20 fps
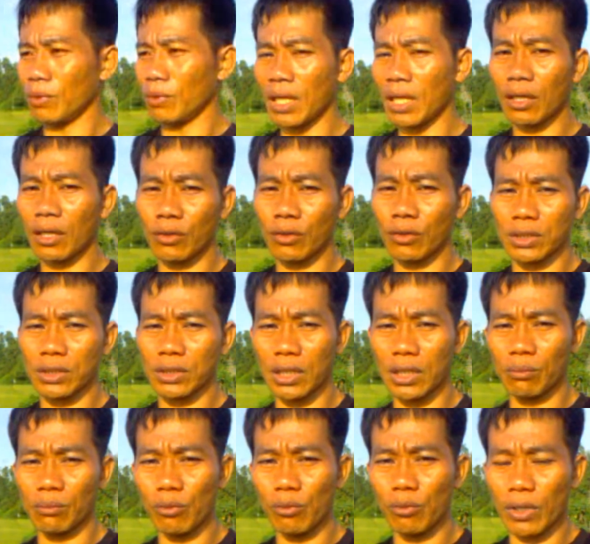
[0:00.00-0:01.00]
magkakaroon
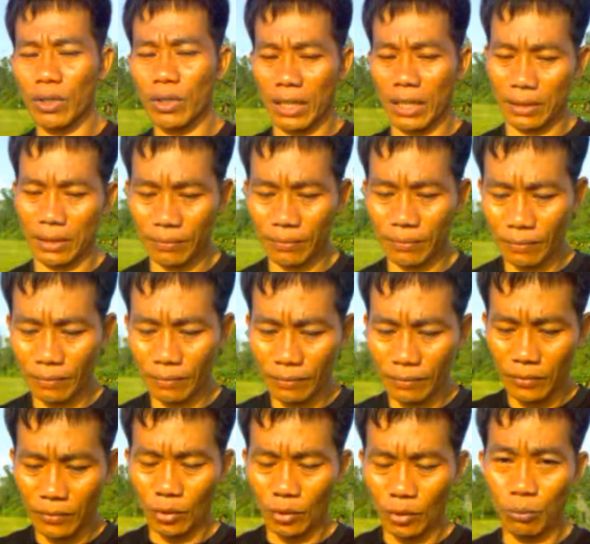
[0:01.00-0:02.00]
siya ng bunga
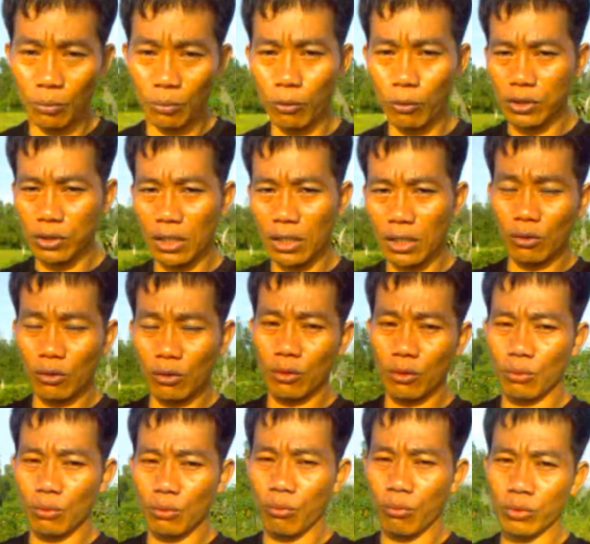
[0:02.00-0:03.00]
o butil o
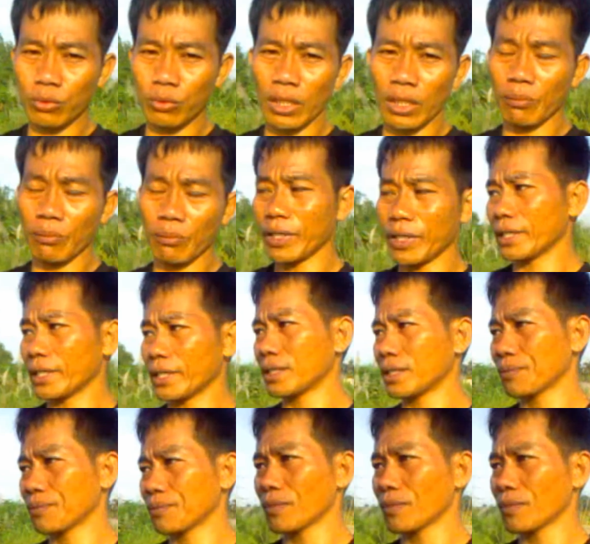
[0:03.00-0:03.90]
butil na bigas.